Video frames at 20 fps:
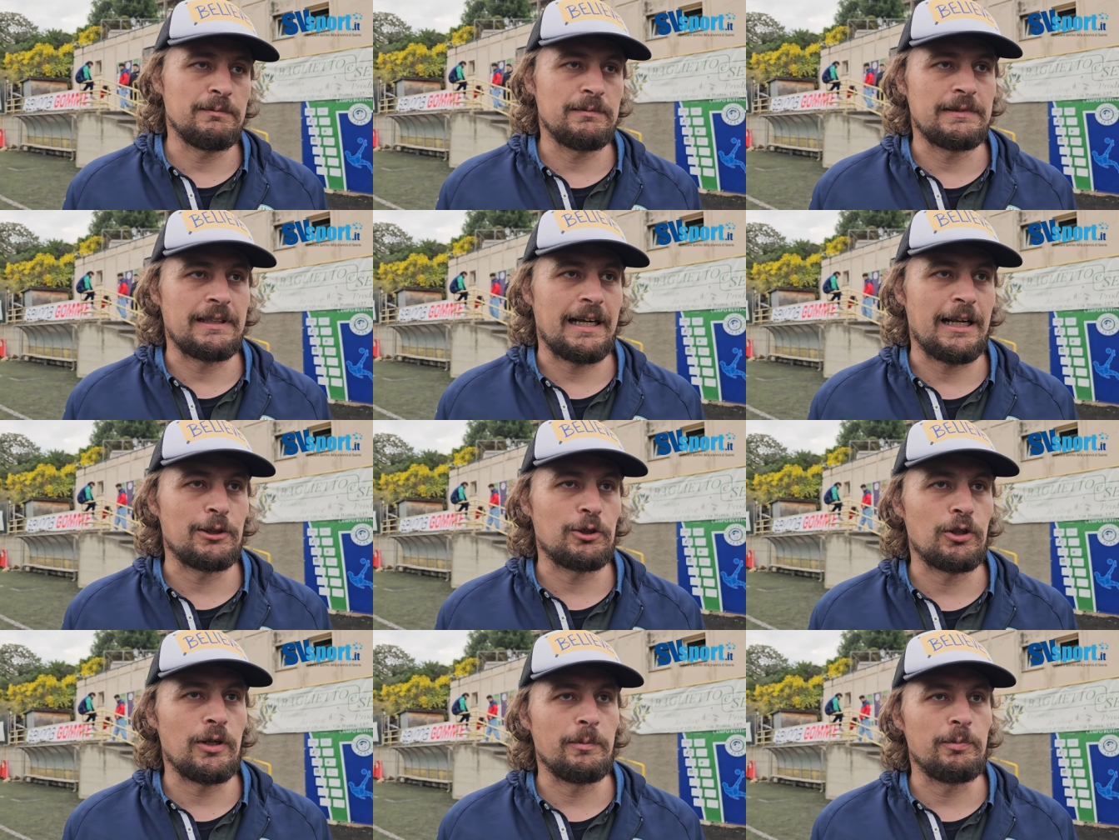tra
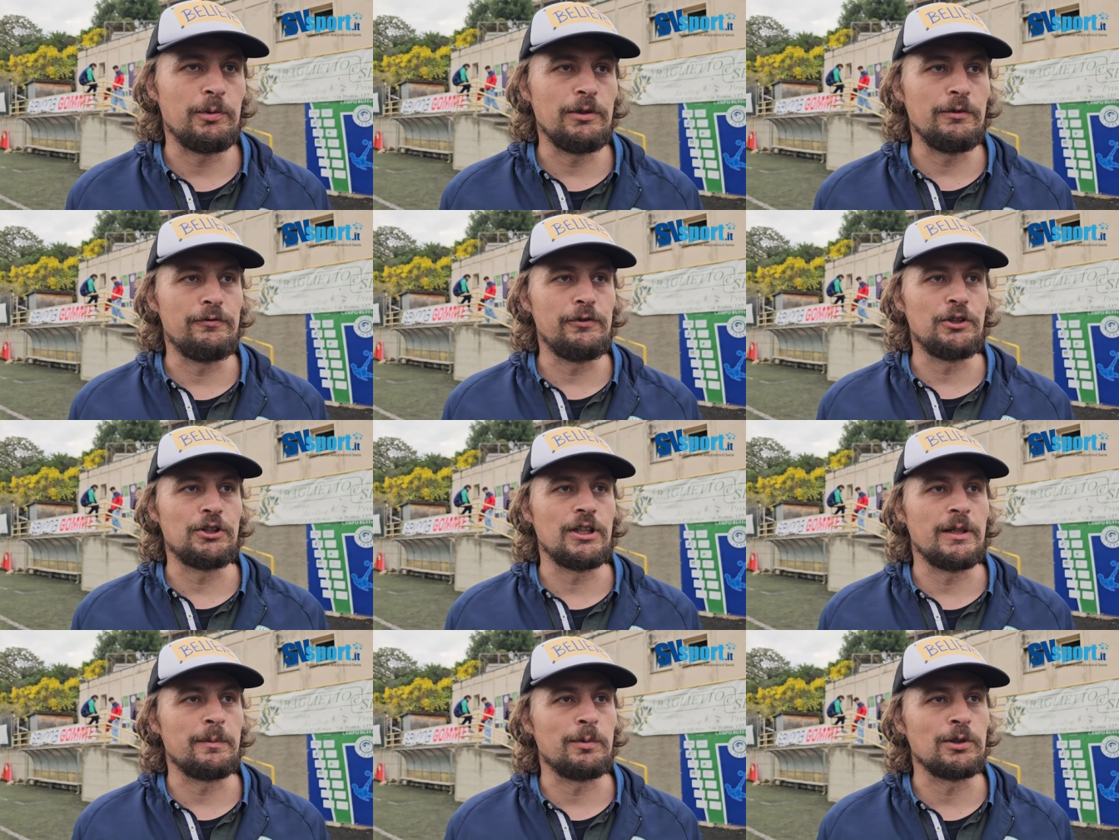l'altro la più
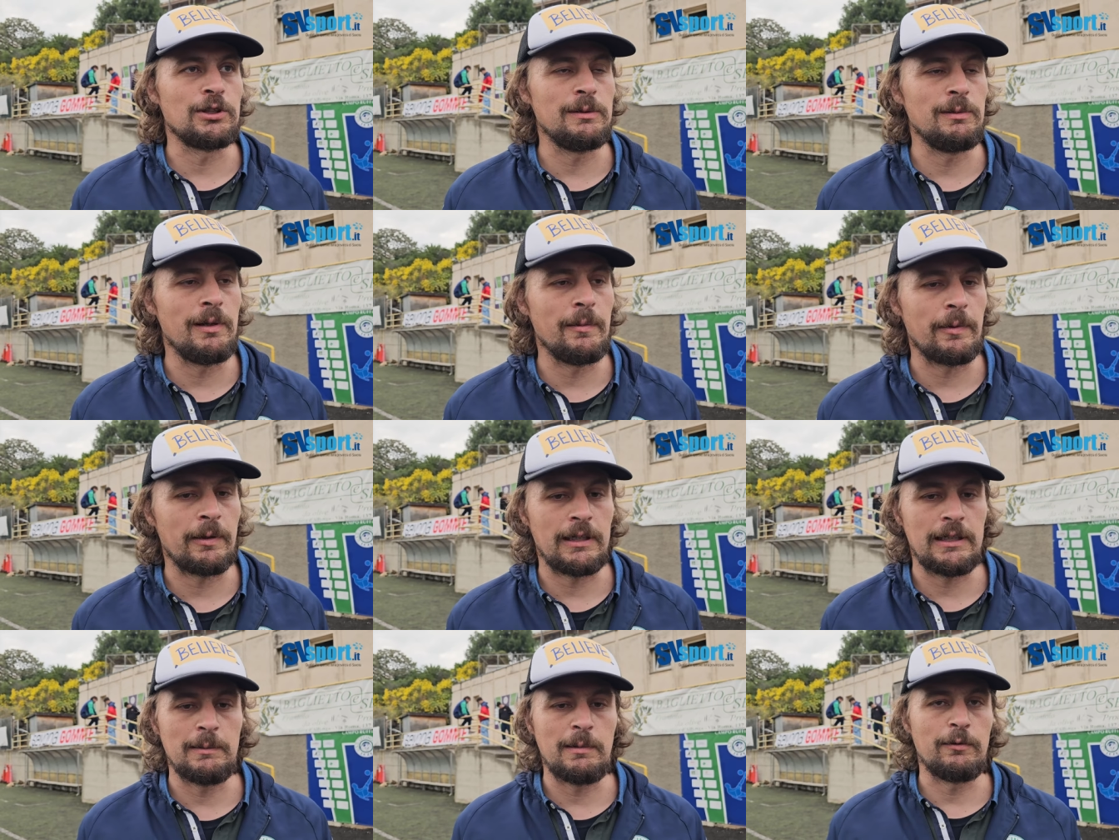difficile possibile
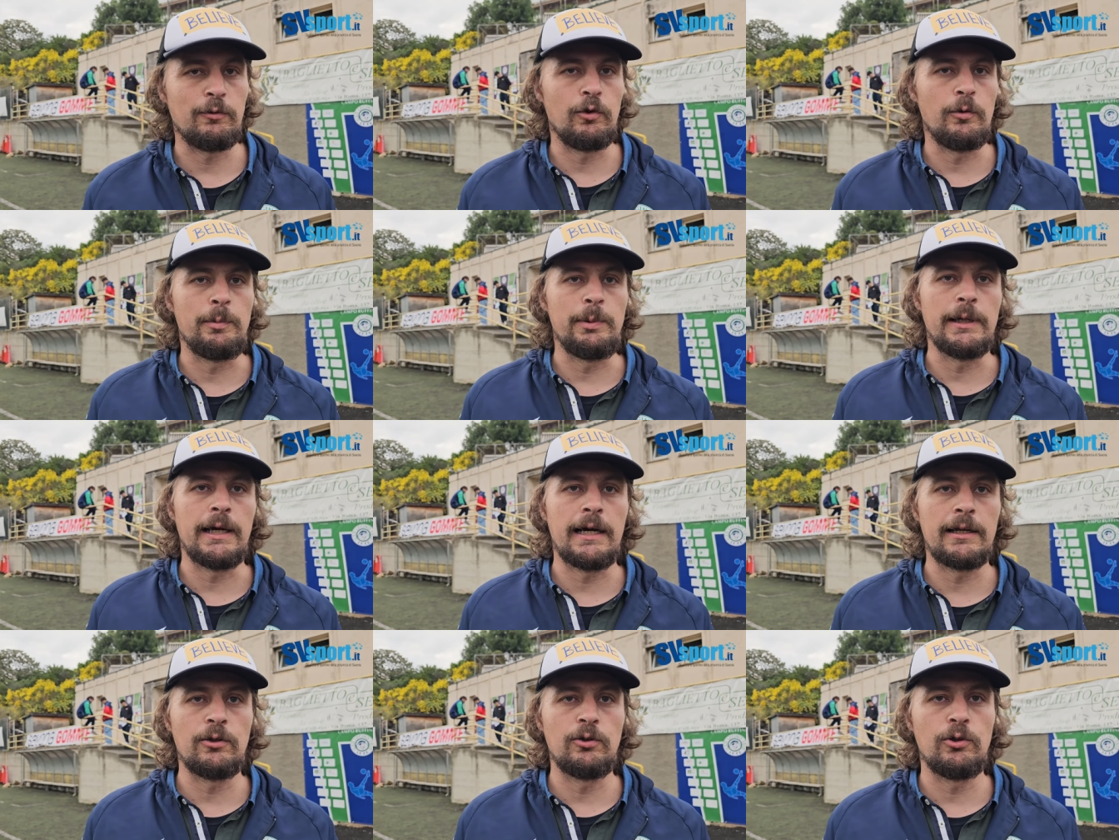perché andiamo a
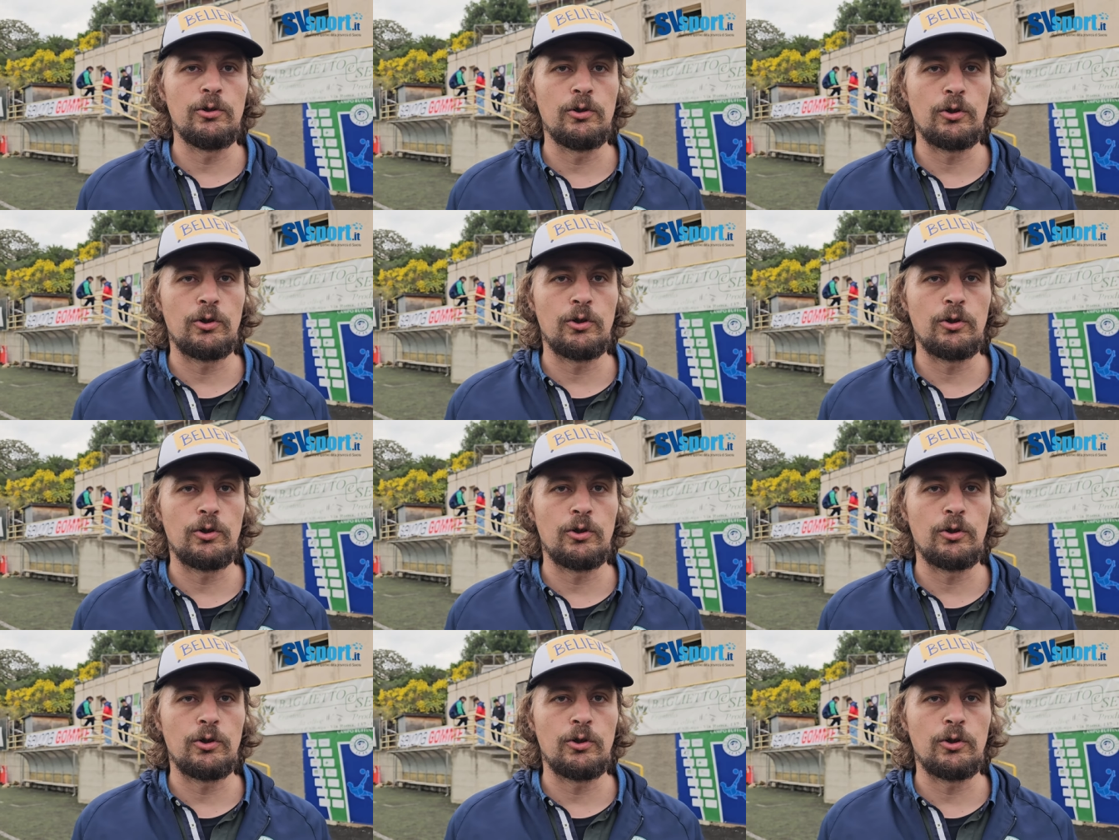Volpiano,